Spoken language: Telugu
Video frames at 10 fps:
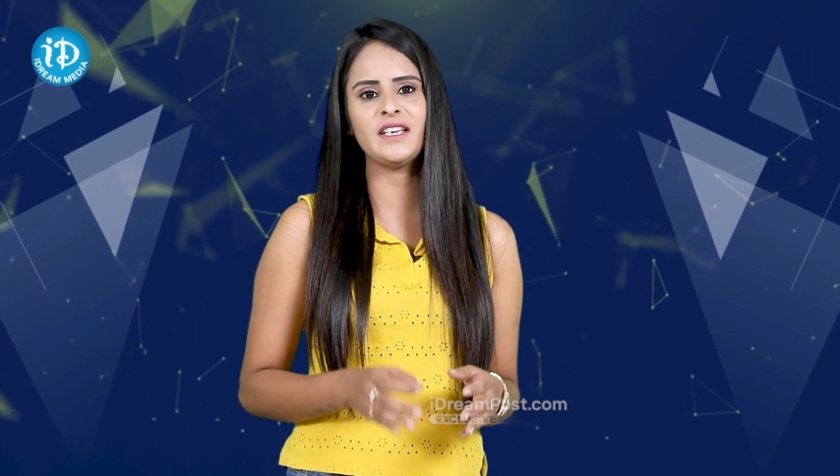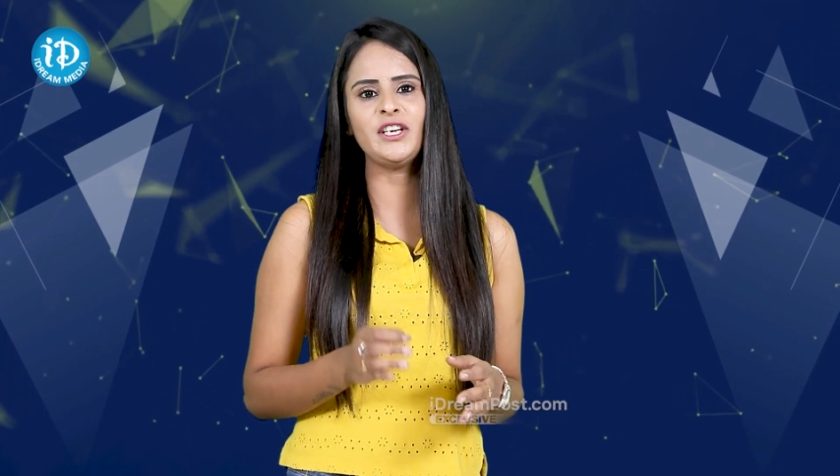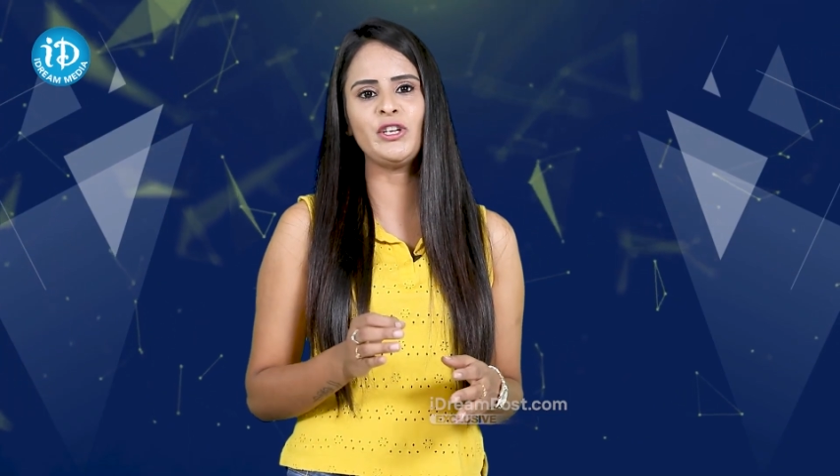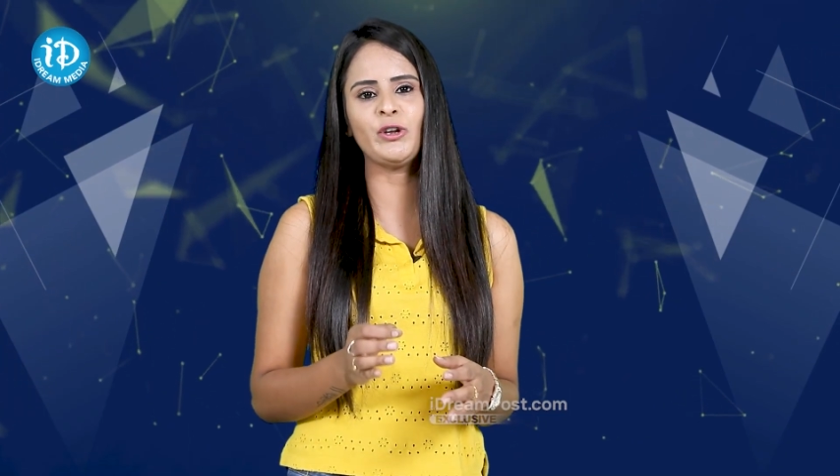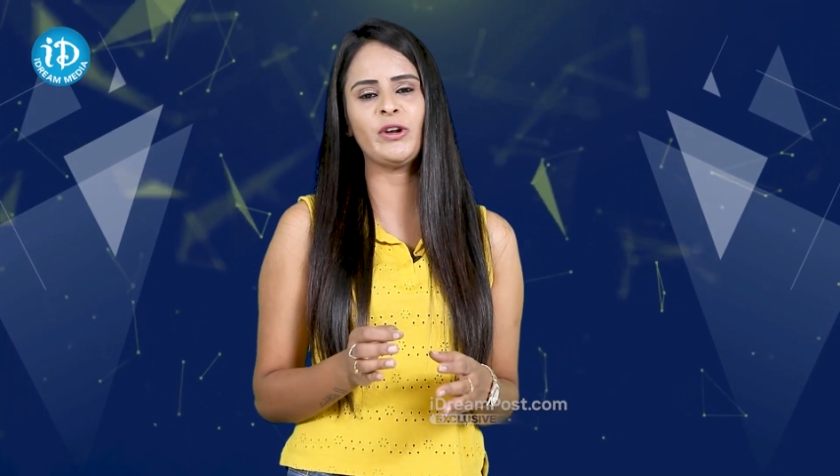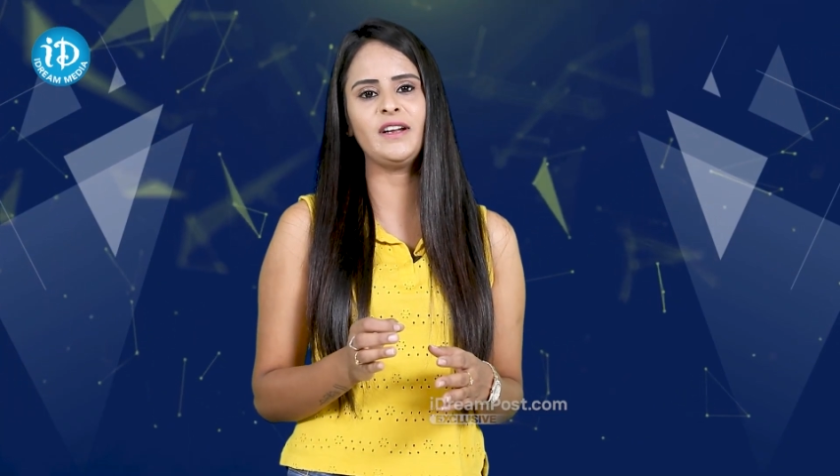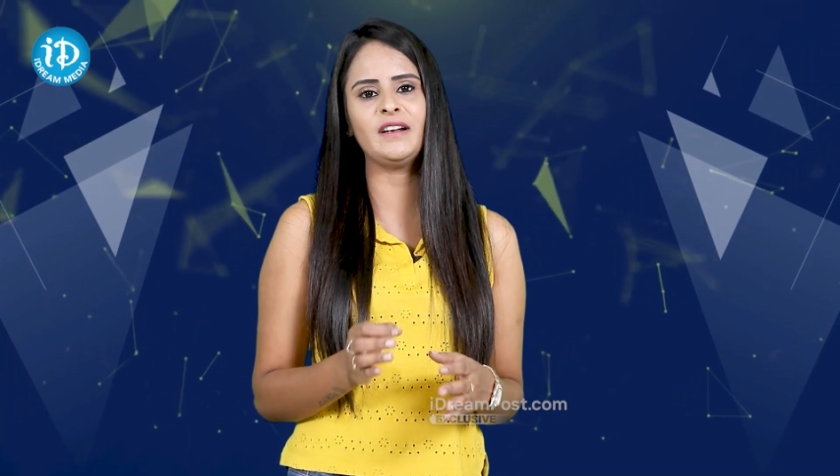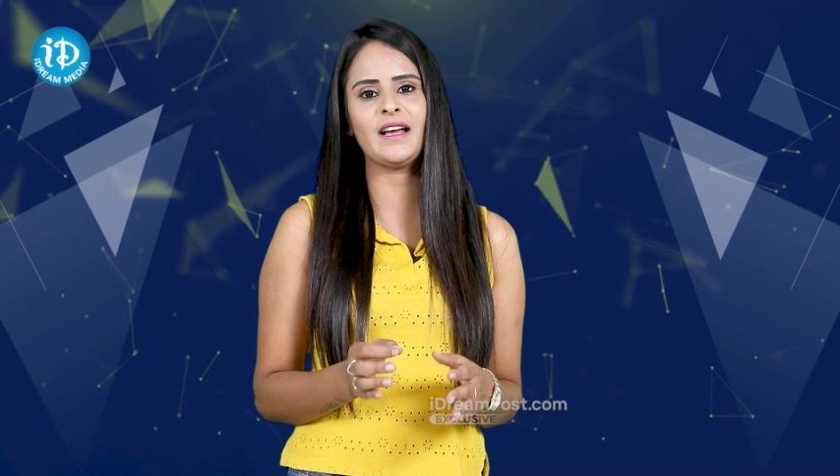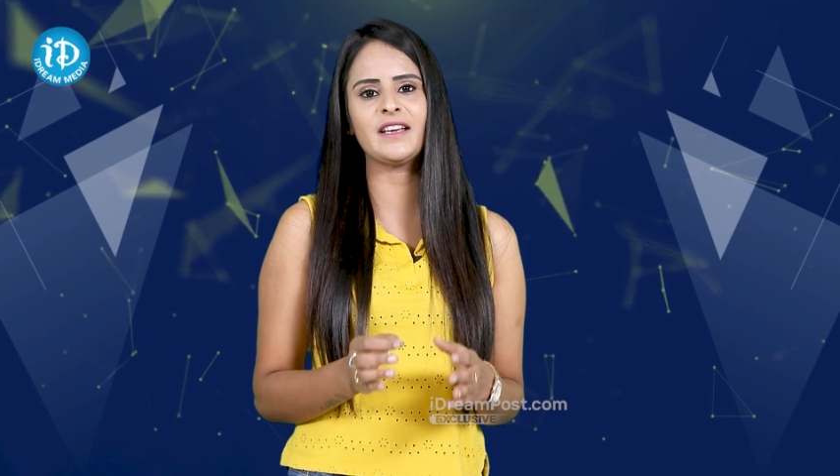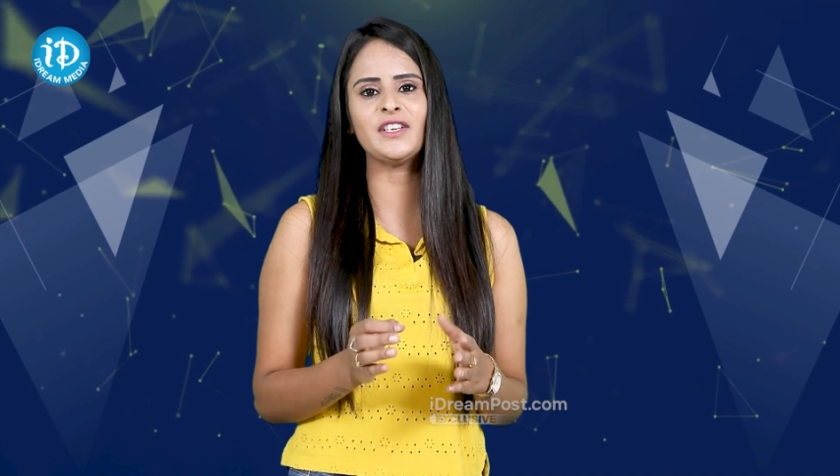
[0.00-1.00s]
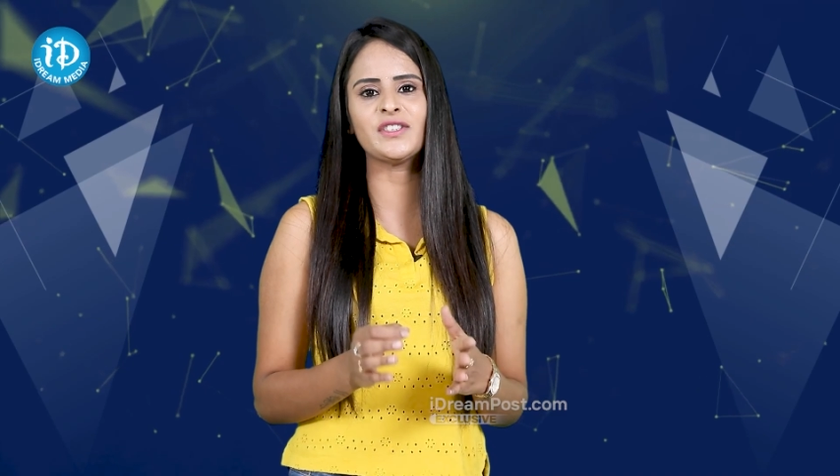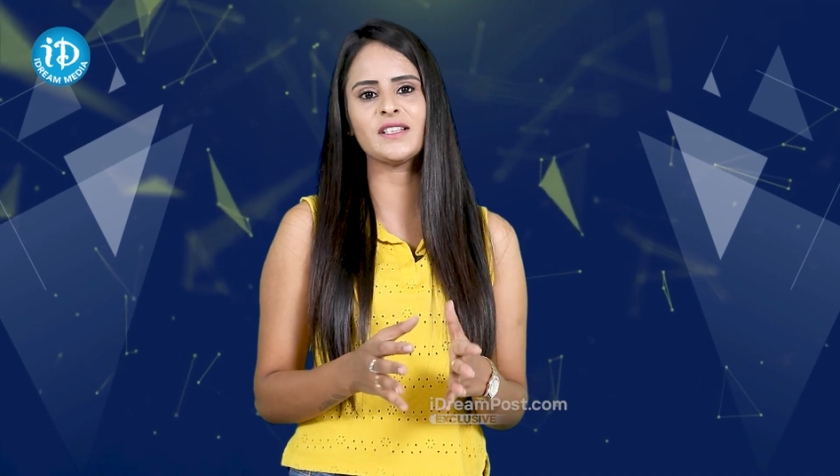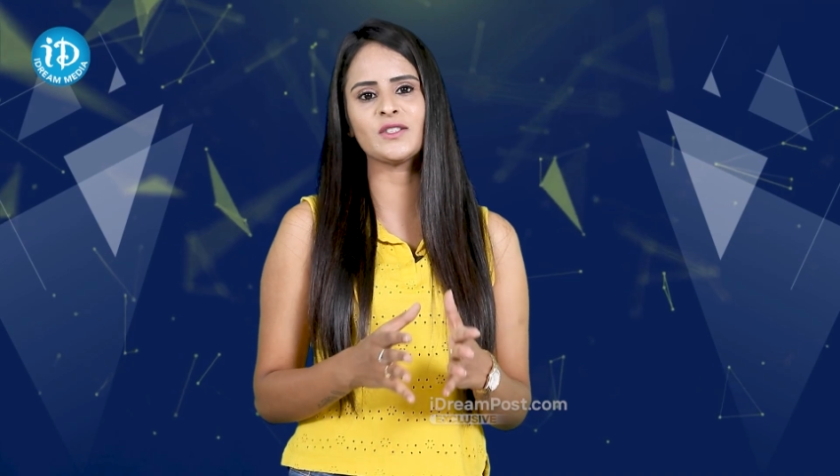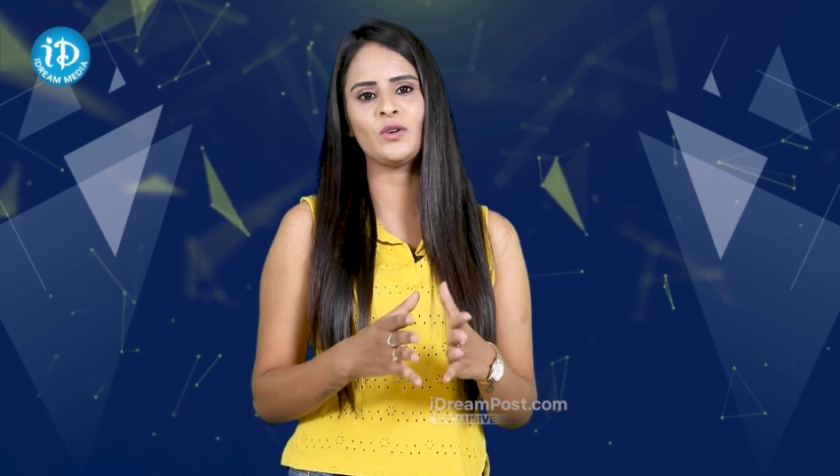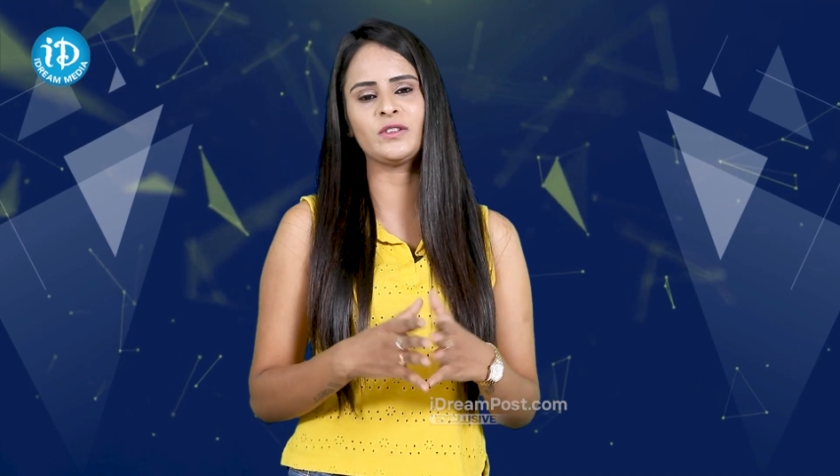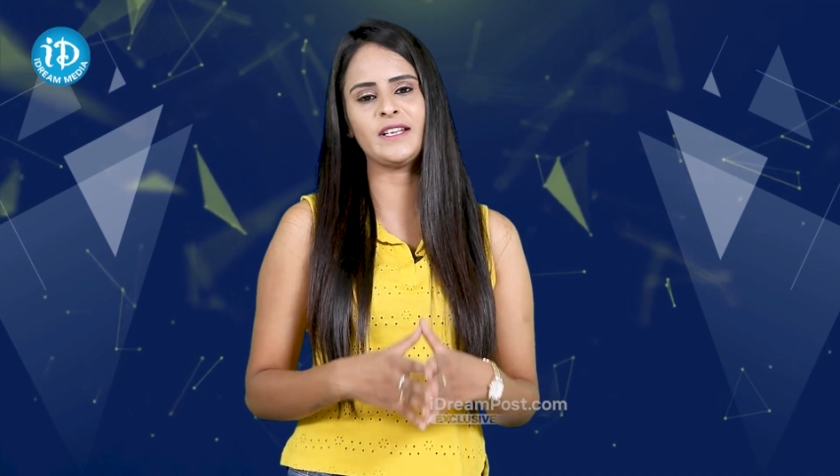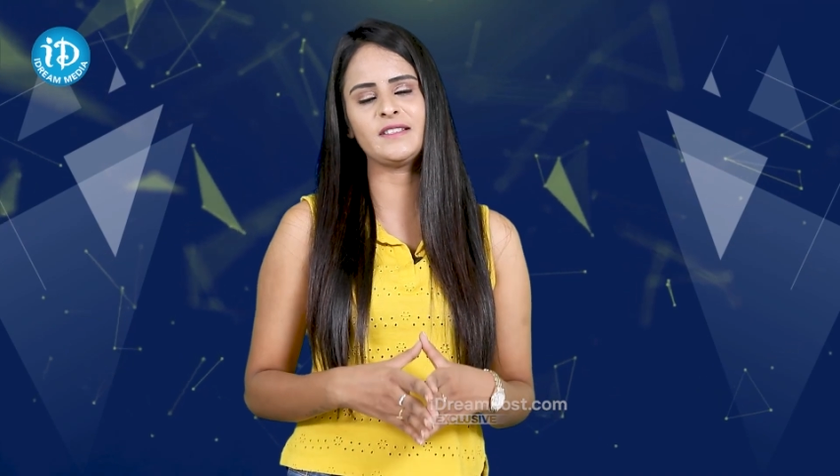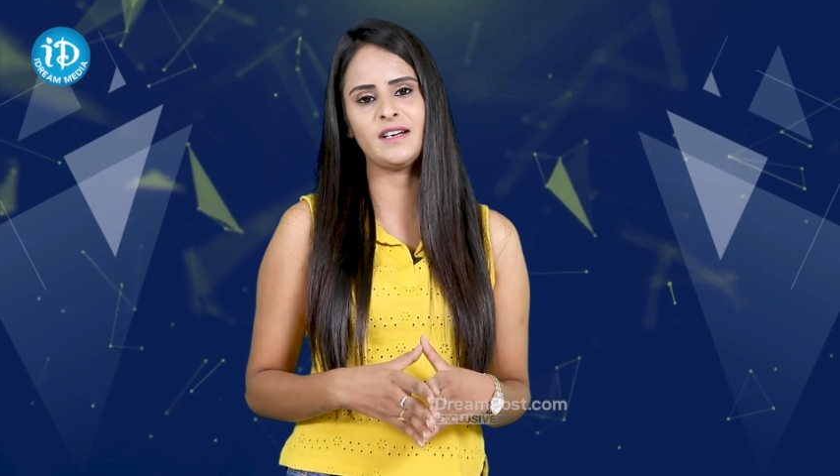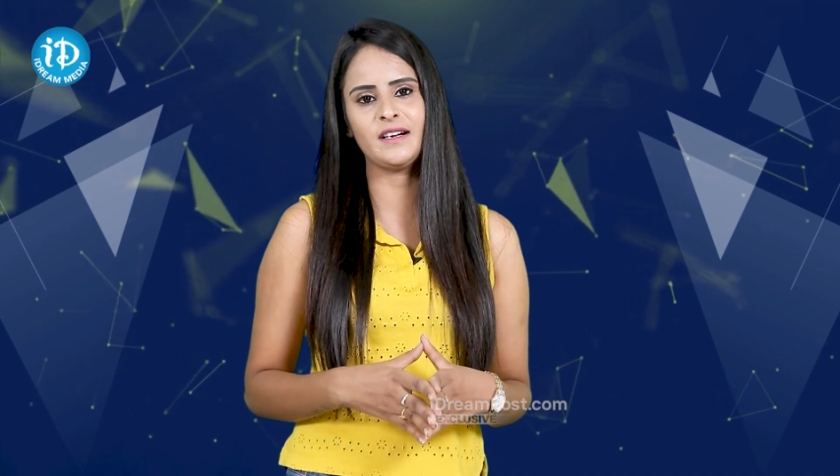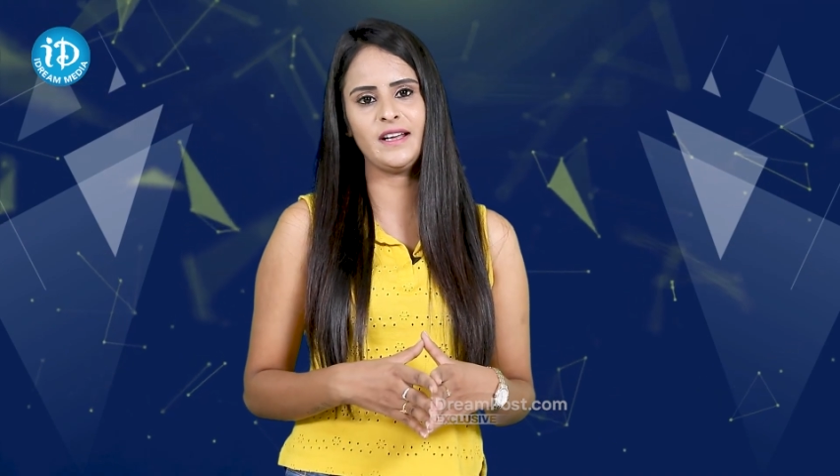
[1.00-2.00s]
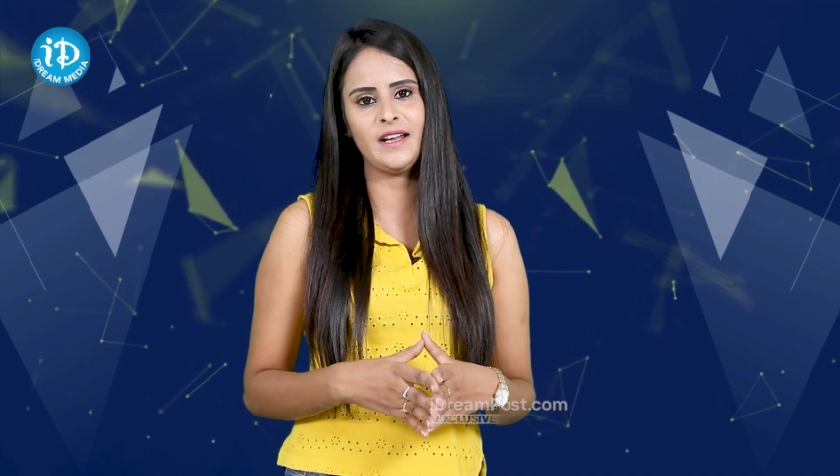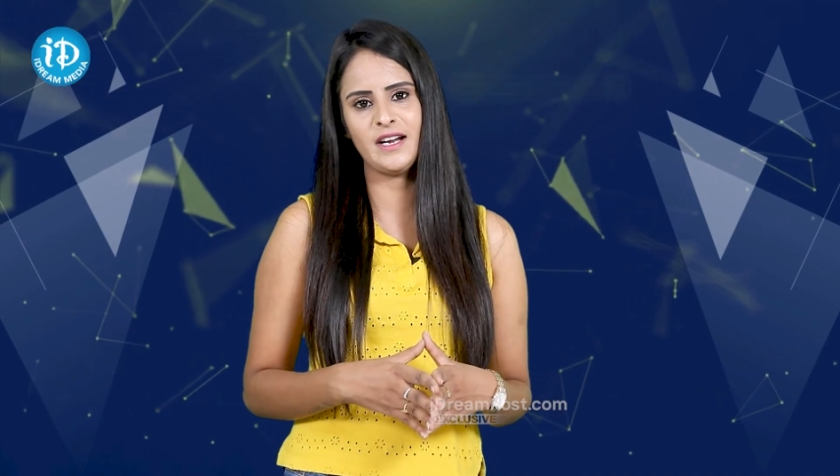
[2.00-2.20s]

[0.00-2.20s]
ఈ హీరోయిన్ లక్కీ ఛాన్స్ కొట్టేసినట్లే